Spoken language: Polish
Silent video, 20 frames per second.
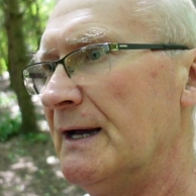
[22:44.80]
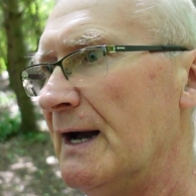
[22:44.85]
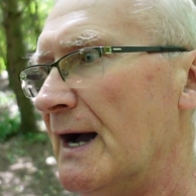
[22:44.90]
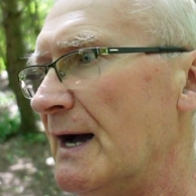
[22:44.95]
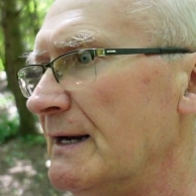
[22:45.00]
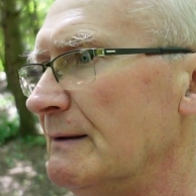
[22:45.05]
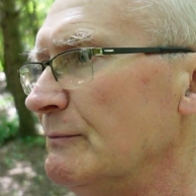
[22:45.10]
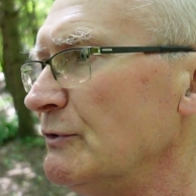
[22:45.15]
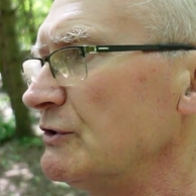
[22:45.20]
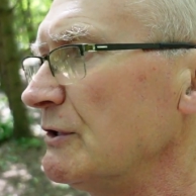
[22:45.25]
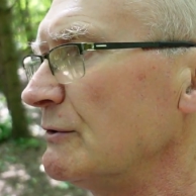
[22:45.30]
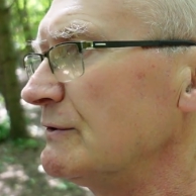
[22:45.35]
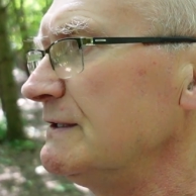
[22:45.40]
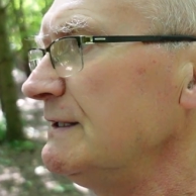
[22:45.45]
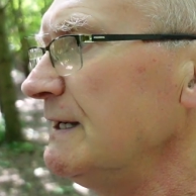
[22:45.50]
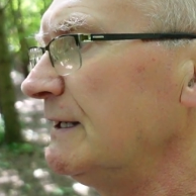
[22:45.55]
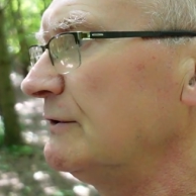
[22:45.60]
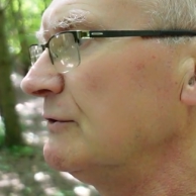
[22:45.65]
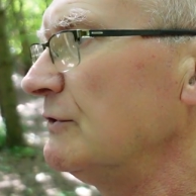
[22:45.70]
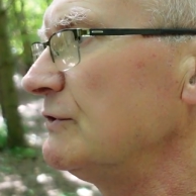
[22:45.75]
ale musiał
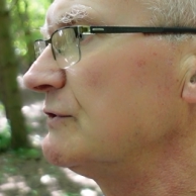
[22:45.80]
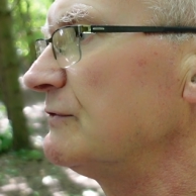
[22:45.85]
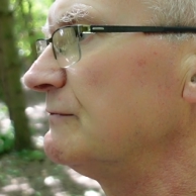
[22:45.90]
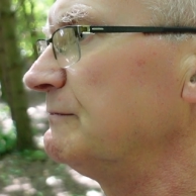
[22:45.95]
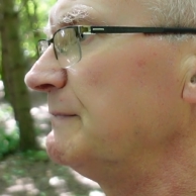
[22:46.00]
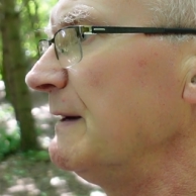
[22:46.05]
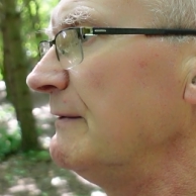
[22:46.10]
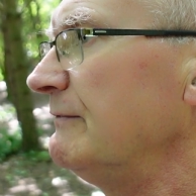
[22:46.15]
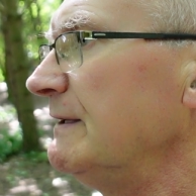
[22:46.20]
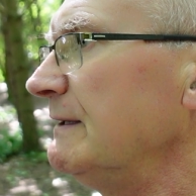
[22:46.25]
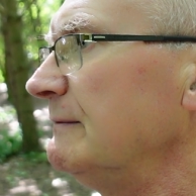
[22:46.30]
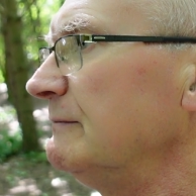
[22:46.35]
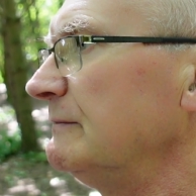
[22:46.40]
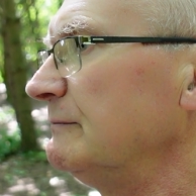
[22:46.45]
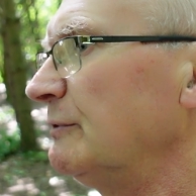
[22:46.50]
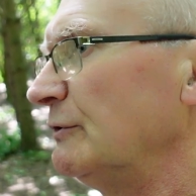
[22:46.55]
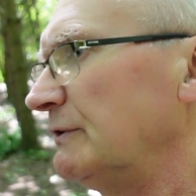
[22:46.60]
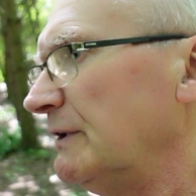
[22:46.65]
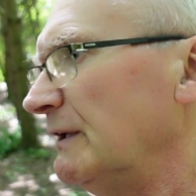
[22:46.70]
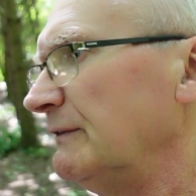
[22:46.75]
zniknąć w pewnym,
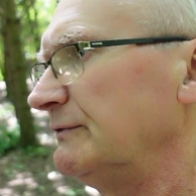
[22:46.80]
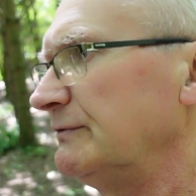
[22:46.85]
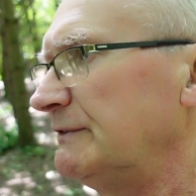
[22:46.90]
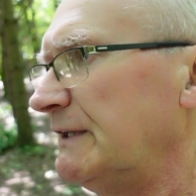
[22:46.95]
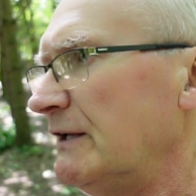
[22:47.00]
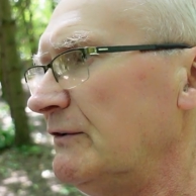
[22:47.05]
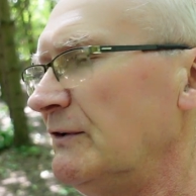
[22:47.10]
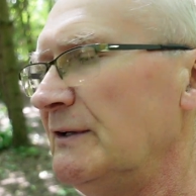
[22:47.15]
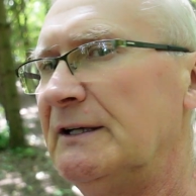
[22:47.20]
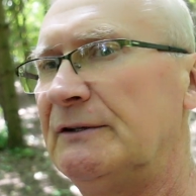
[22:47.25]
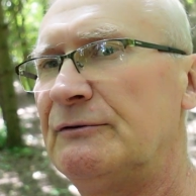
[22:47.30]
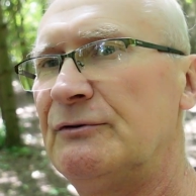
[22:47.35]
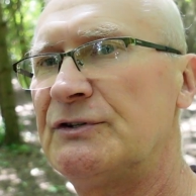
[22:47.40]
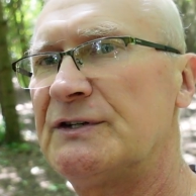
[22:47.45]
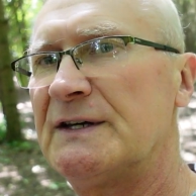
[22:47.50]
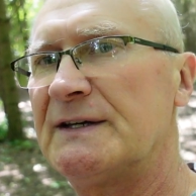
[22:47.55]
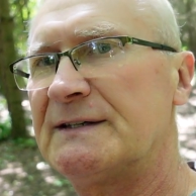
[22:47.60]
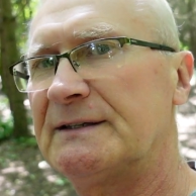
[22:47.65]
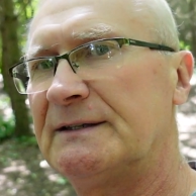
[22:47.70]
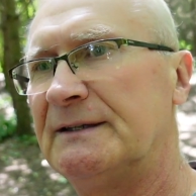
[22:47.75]
bo w tej chwili tu już
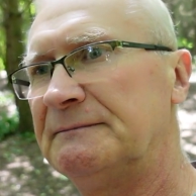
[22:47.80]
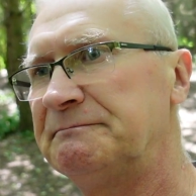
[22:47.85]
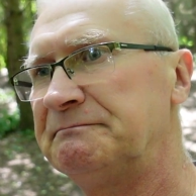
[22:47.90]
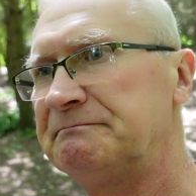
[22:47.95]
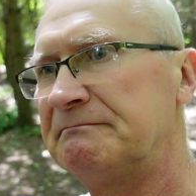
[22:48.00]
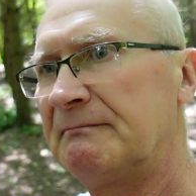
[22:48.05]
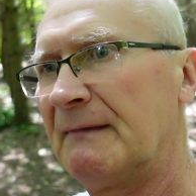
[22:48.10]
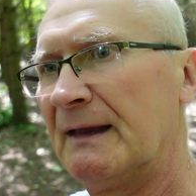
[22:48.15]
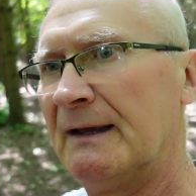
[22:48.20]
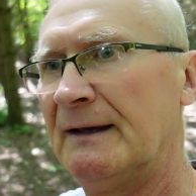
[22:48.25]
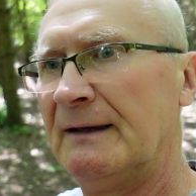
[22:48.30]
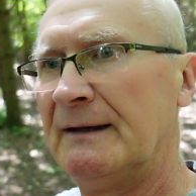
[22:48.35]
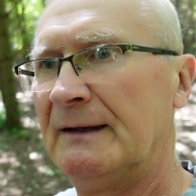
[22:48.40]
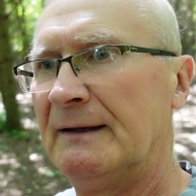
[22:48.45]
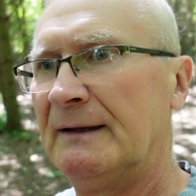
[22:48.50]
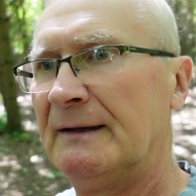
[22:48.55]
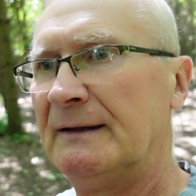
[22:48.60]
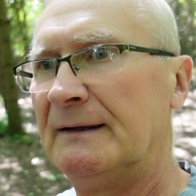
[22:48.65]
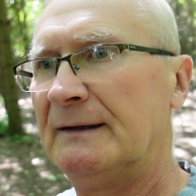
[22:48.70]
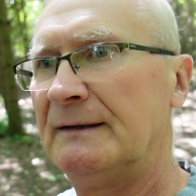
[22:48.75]
jest,
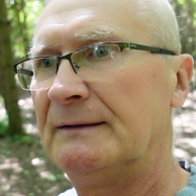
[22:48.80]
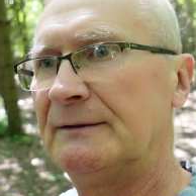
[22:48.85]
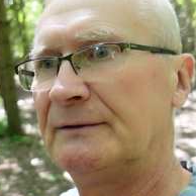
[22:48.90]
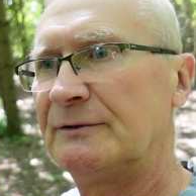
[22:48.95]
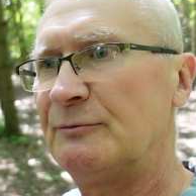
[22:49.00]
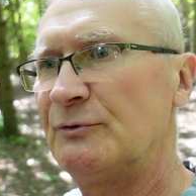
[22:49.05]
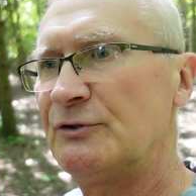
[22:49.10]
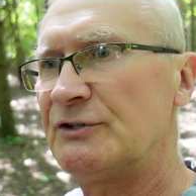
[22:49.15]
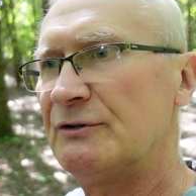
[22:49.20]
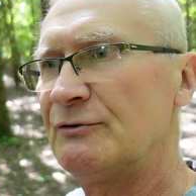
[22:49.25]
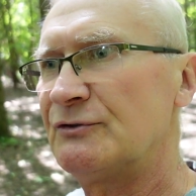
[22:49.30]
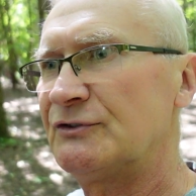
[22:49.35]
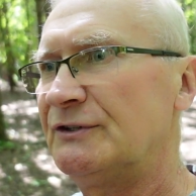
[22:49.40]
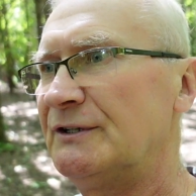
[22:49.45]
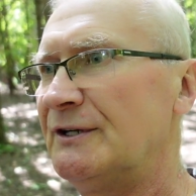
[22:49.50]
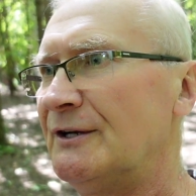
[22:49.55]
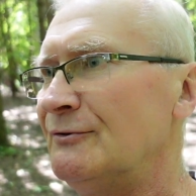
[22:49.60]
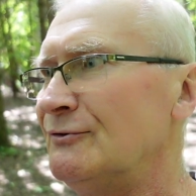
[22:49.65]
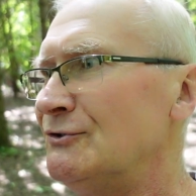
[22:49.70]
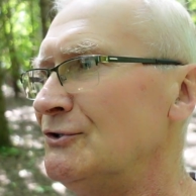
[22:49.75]
no, w Rumusie już
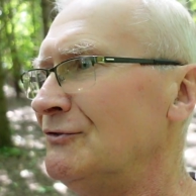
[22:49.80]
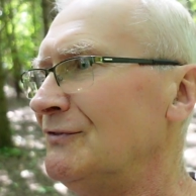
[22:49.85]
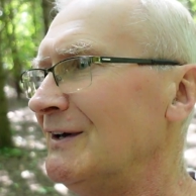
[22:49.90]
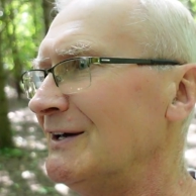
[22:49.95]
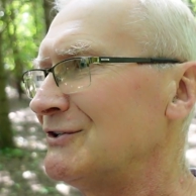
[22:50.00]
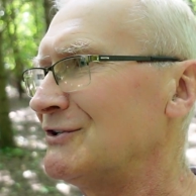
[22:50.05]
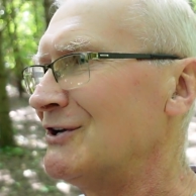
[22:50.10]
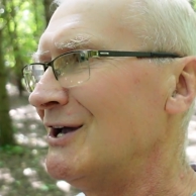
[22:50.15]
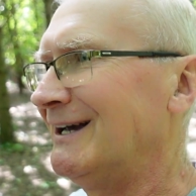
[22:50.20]
tyle ludzi wie, że